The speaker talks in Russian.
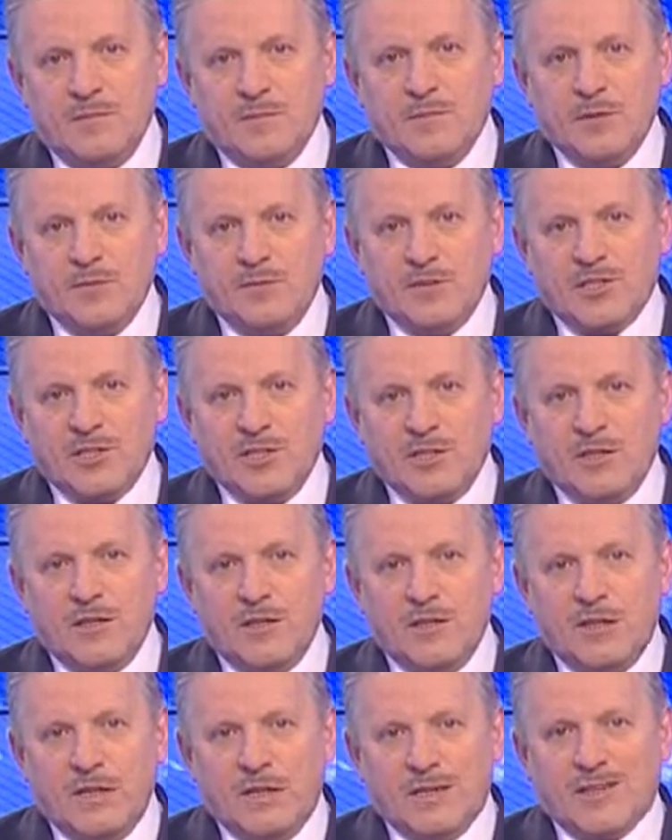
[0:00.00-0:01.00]
Мы вышли
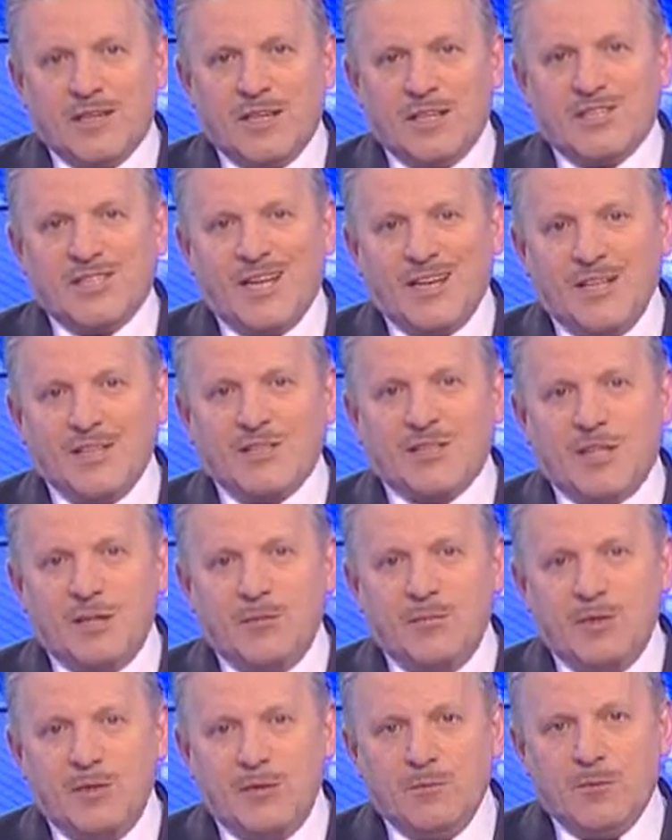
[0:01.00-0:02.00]
на
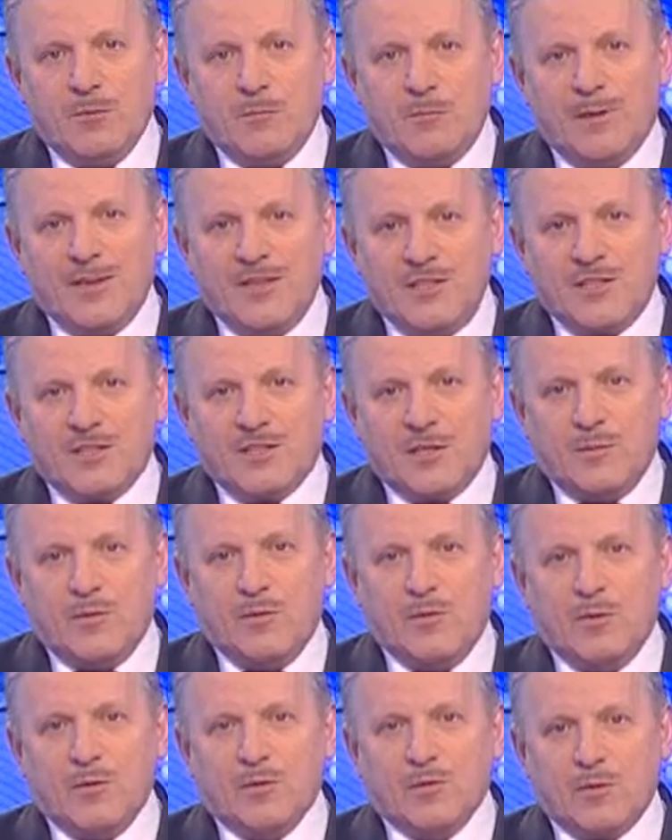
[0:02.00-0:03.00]
исторический минимум по
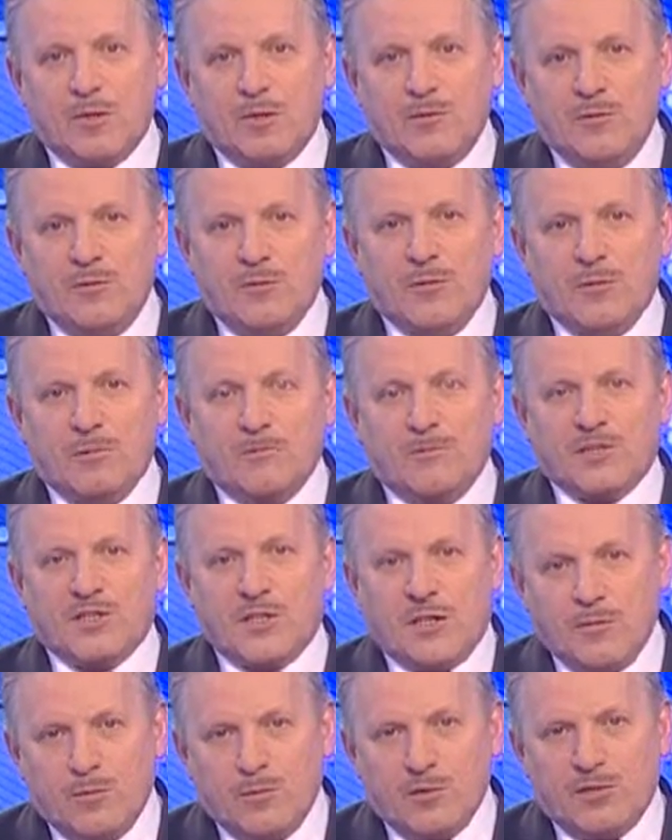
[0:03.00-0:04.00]
низкому уровню
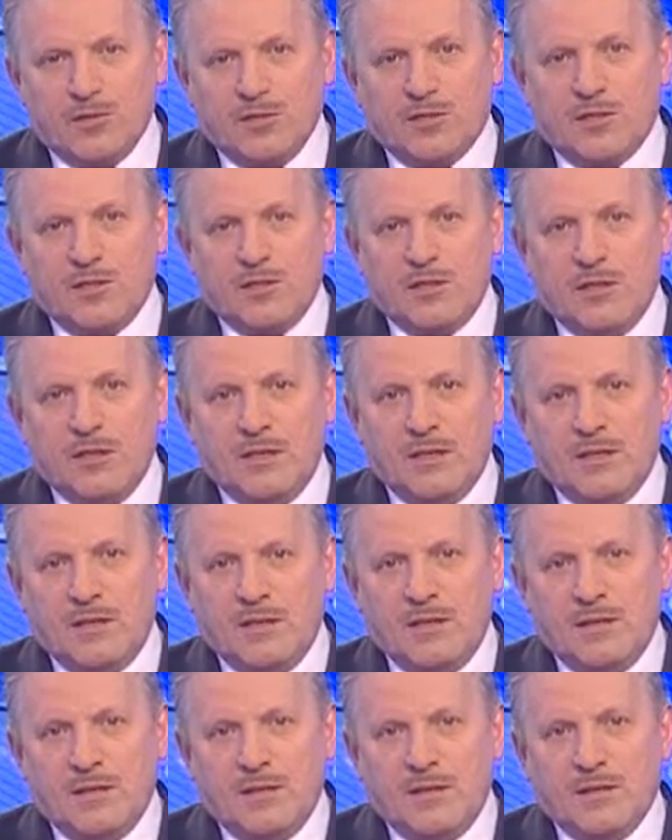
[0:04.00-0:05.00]
безработицы.
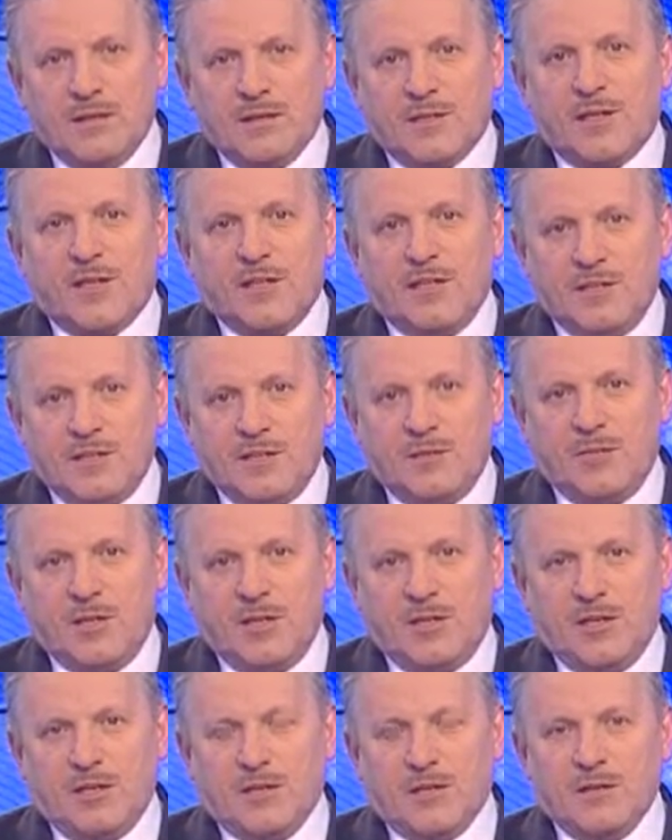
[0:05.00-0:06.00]
Дорогие
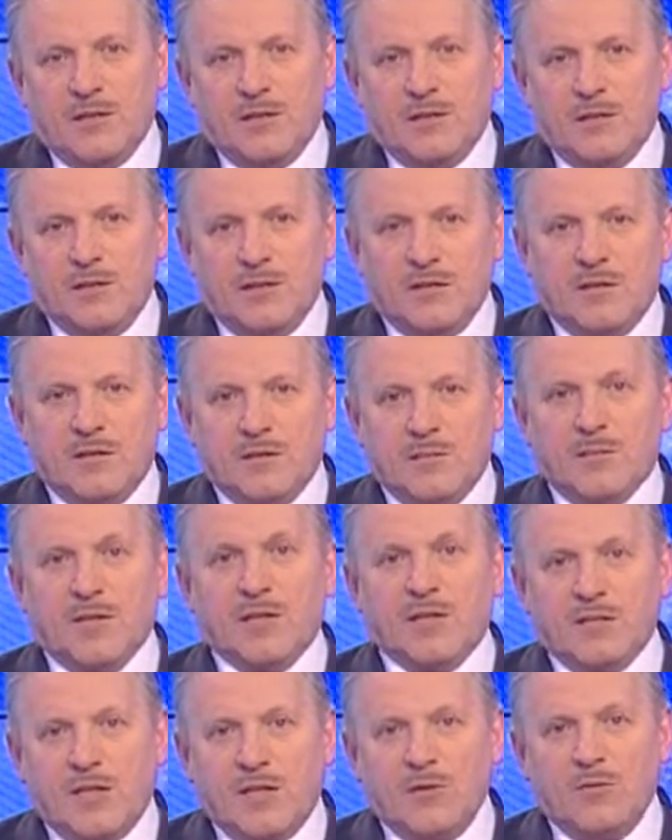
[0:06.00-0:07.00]
земляки,
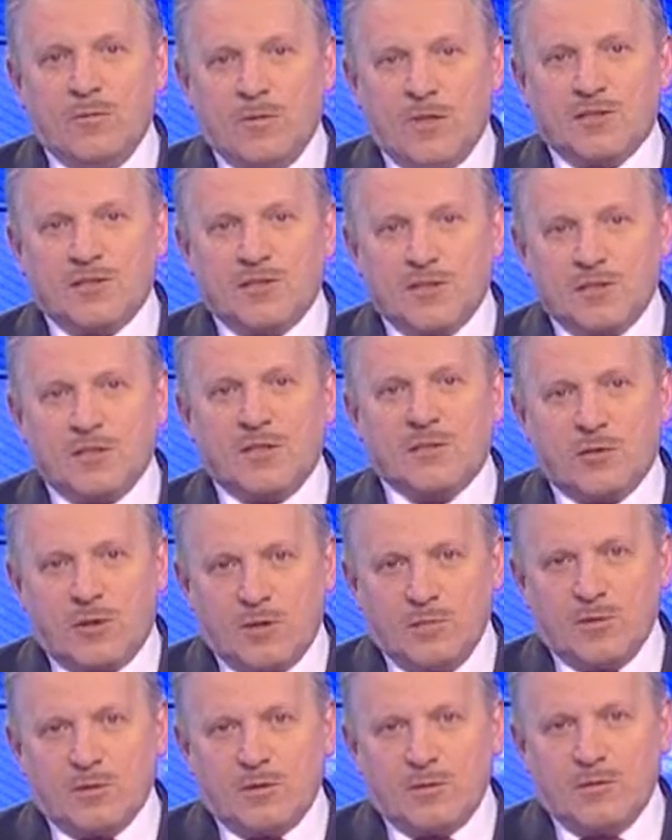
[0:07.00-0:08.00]
благодарю вас за эту
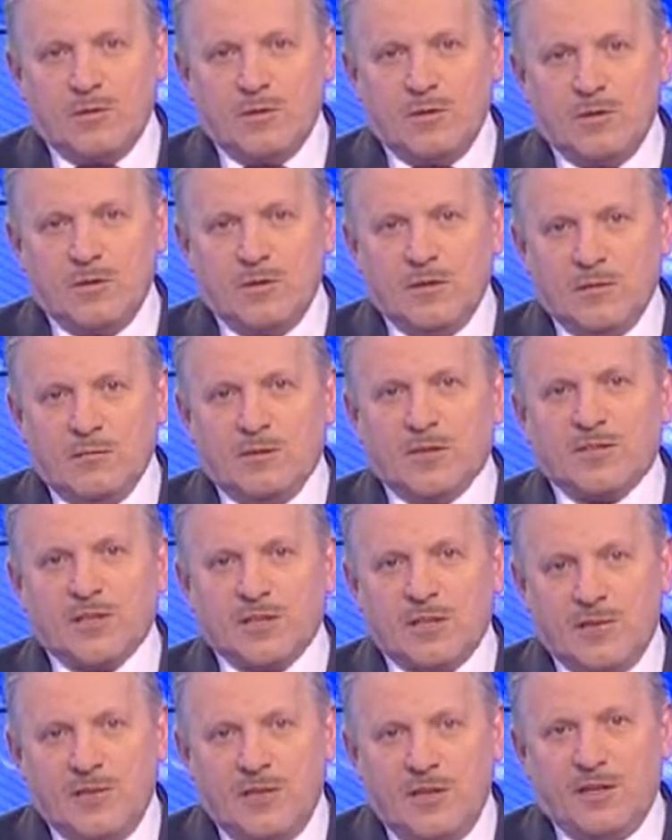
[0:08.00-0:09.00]
работу, ваше
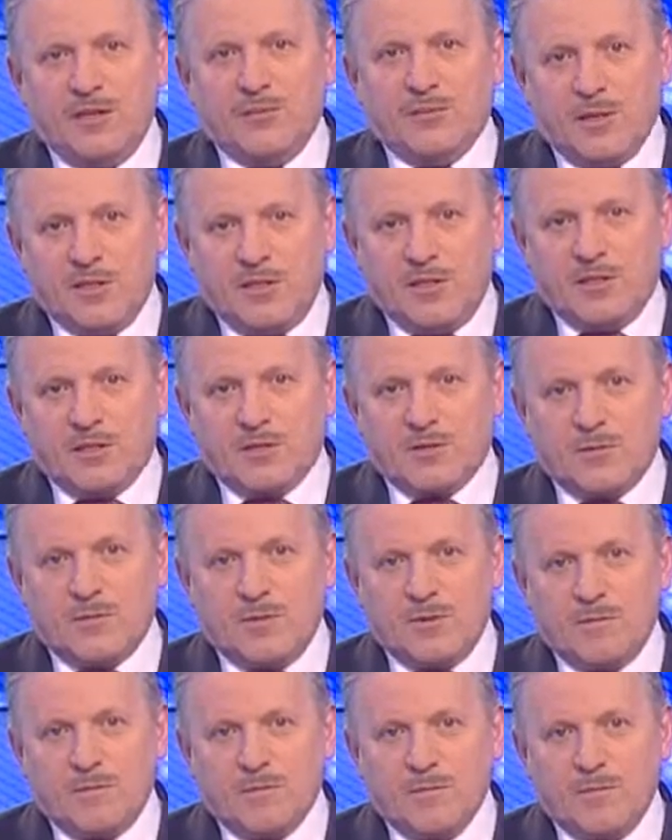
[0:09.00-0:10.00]
доверие и поддержку.